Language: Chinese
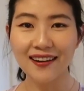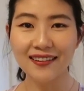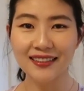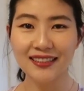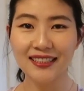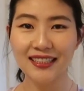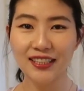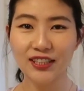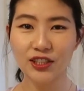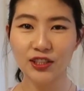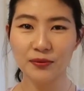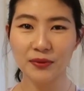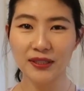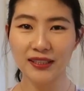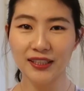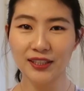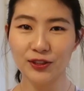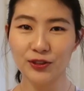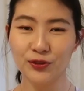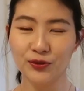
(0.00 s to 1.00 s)
今天视频
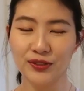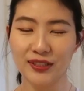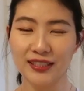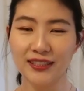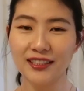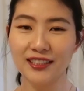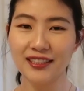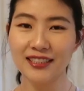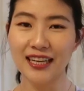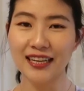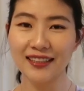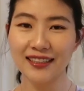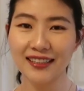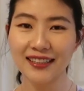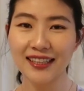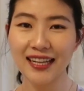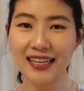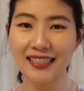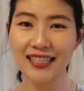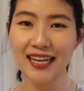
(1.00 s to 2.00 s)
的主题是想
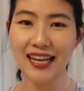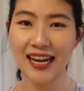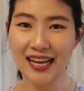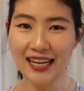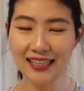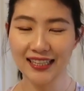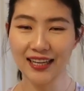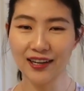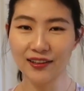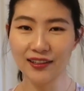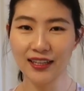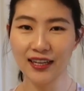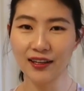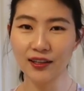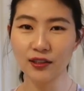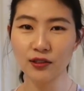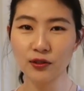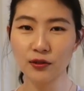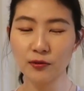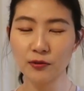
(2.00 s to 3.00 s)
跟大家来聊一
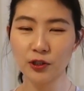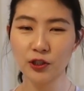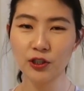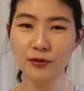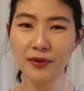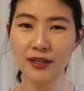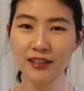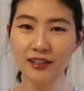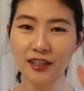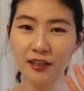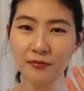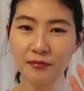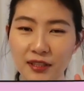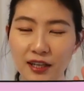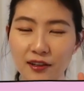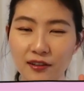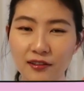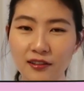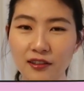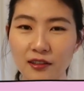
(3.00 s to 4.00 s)
聊市面上比
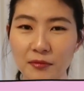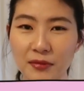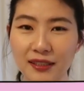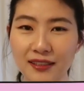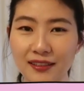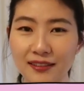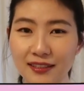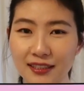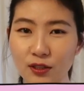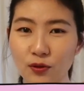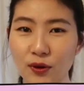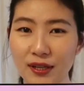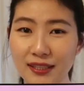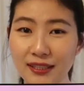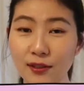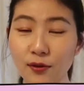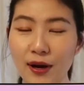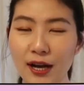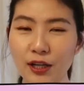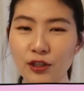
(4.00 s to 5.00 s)
较热门的4款
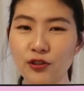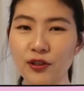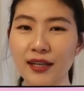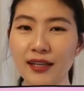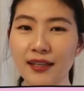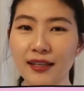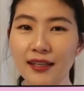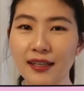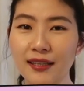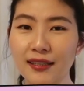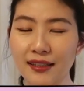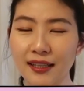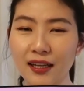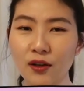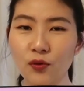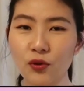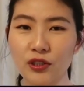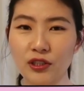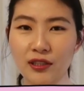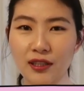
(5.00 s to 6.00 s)
精华水。那
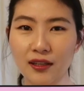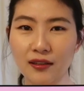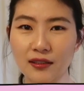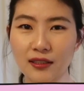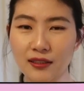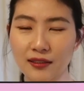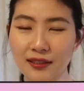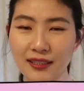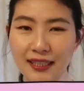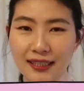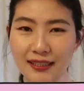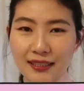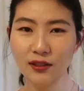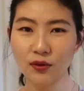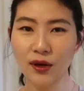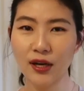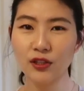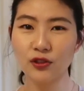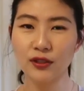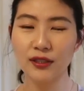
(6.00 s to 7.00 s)
我知道，其实，在精
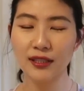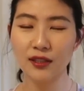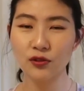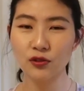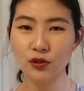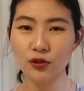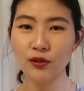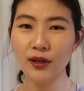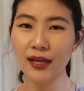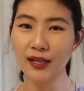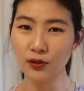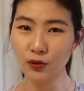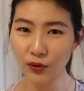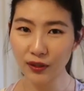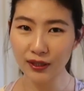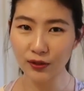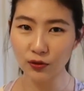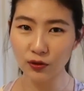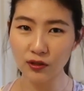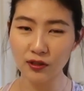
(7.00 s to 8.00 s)
华水当中有很多
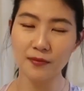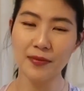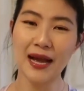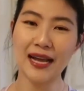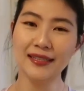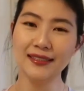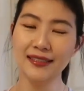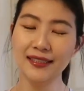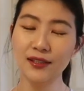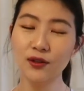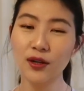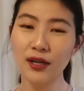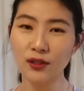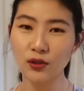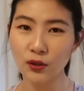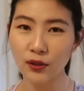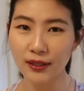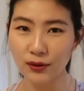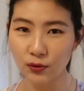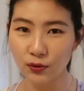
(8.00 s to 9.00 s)
很多的牌子，也有很
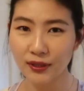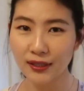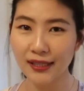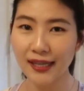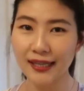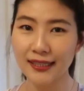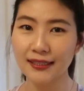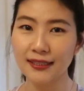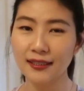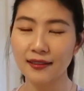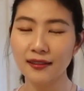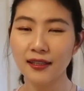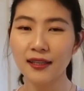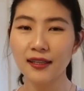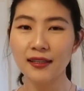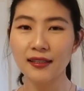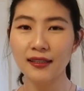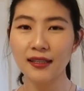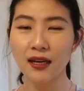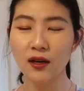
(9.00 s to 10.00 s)
多很多的类型。
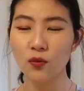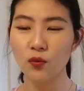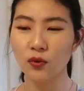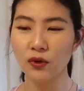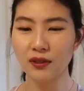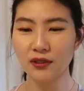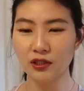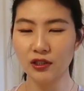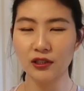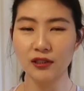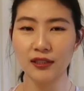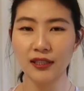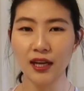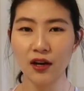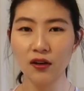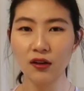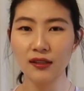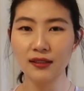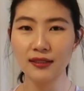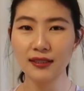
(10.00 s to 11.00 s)
那我只
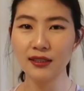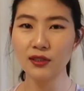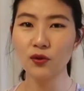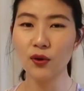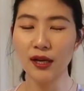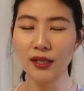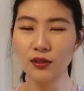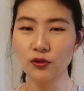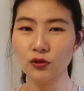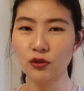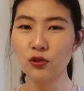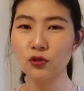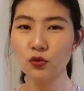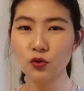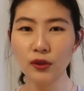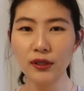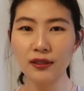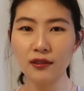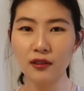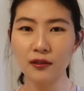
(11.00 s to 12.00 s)
挑了4款，就是
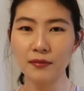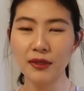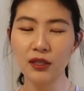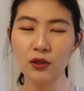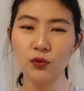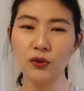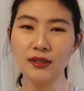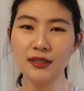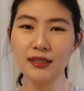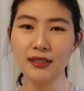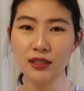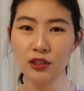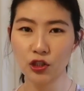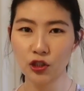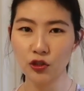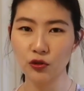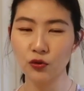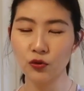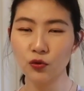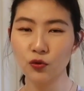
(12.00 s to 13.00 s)
最热门，我自己
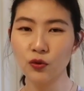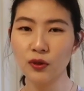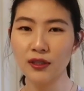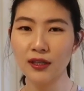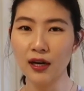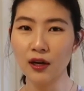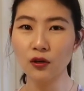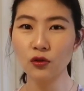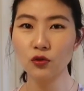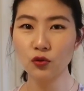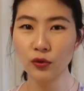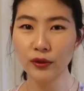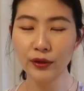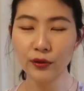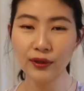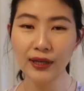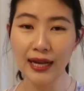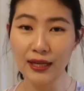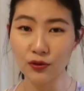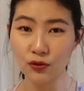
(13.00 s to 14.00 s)
使用过，然后最
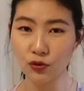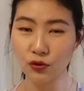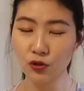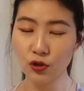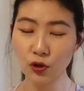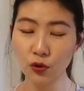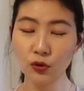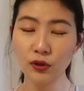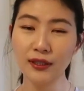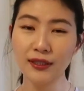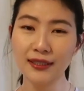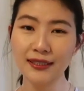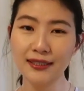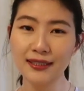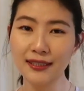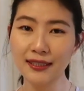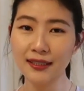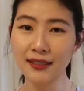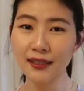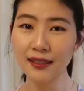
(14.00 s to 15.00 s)
有感受的一
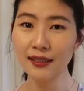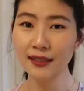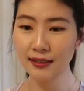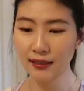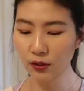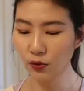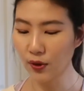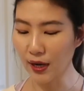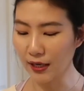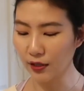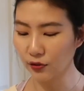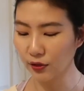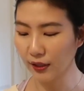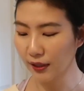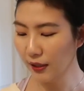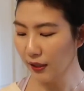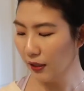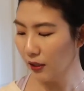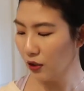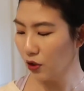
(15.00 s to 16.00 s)
些精华水。
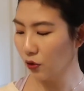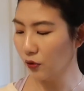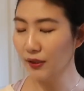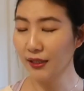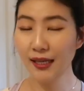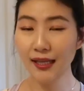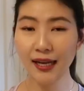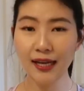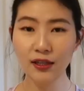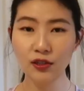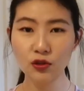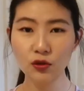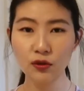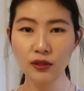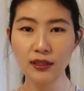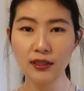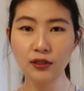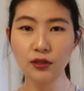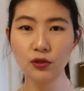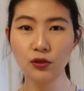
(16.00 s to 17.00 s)
首先来说
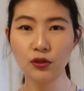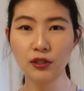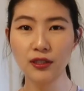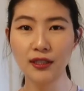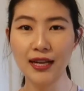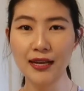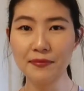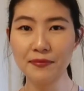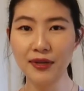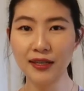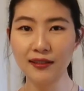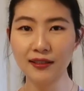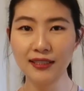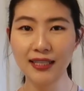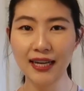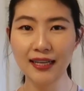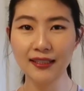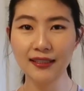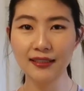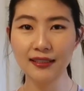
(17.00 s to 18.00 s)
的就是蓝妹儿
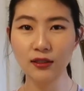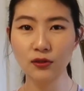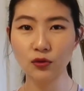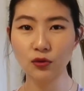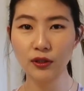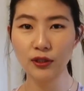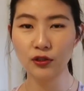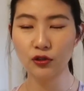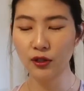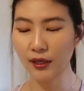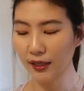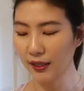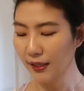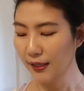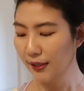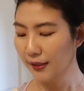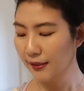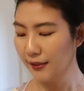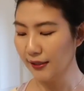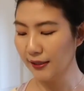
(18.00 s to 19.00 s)
家的精粹水，
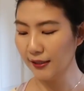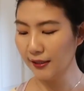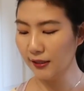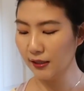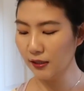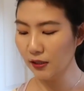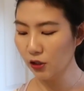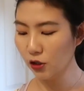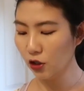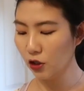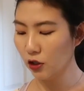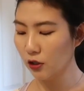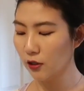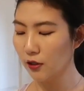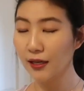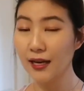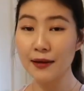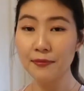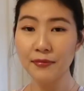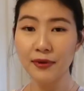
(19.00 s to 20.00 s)
其次
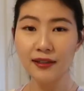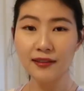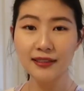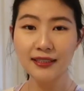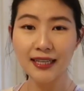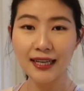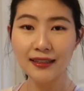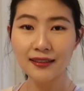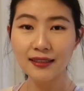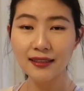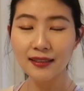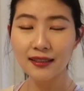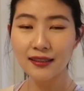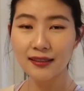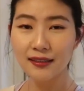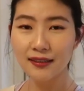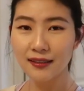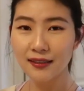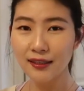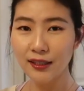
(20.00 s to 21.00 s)
是蓝妹儿家
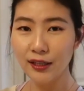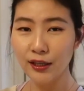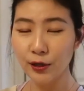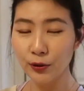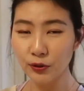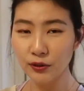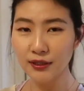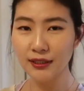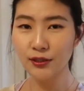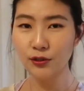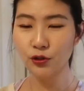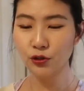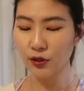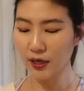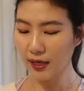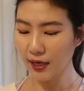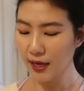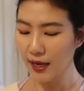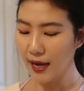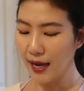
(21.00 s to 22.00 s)
的鎏金水。
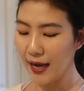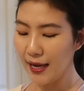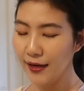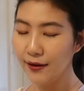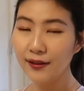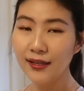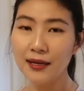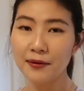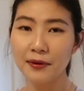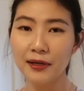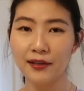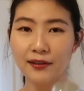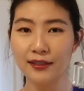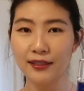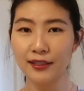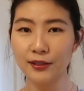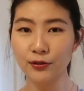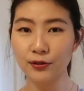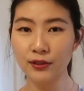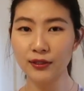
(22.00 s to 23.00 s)
还有La Prairie
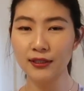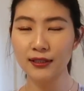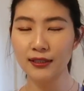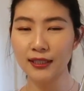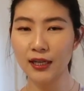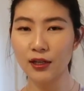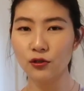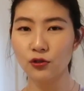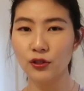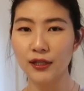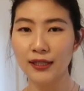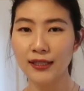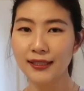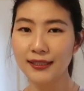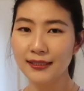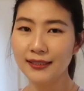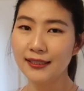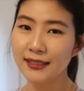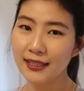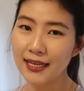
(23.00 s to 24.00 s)
的鱼子酱水，
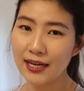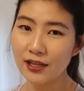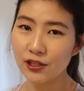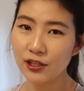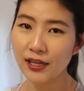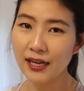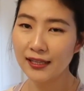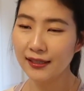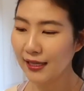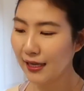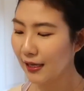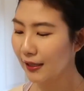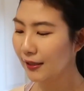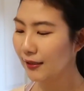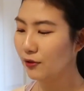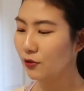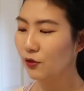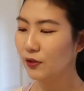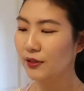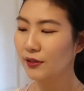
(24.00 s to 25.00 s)
以及雅诗兰黛
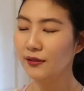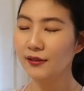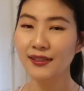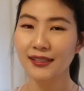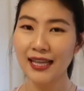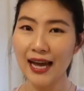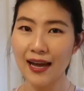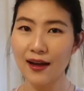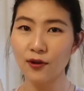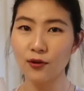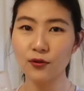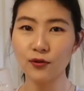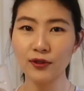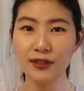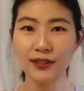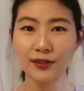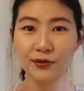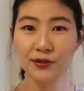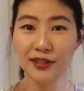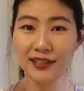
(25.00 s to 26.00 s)
最近大火
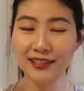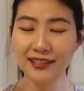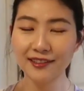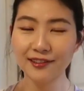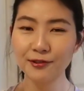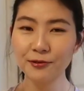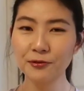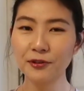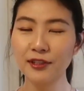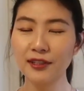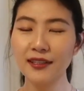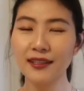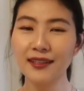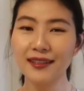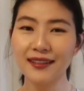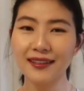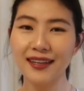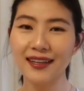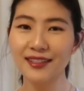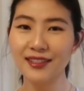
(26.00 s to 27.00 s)
的原生露，
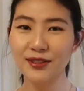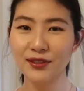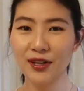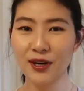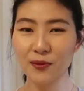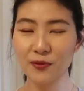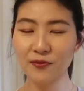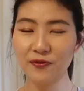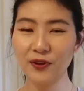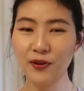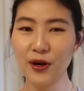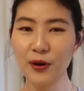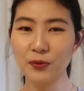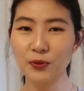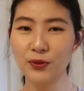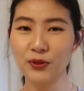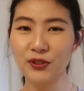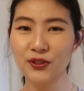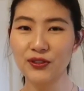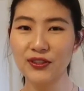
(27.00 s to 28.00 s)
那就让我们废话不
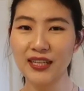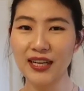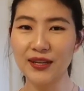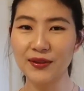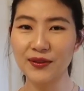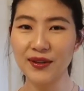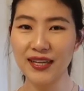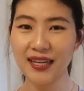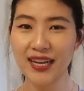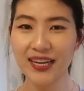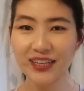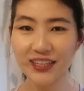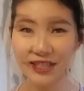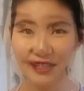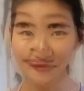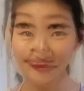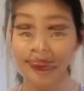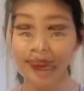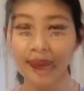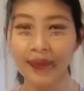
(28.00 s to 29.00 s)
多说，赶快开
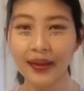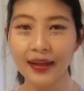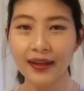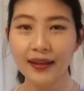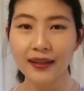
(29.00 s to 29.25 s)
始吧。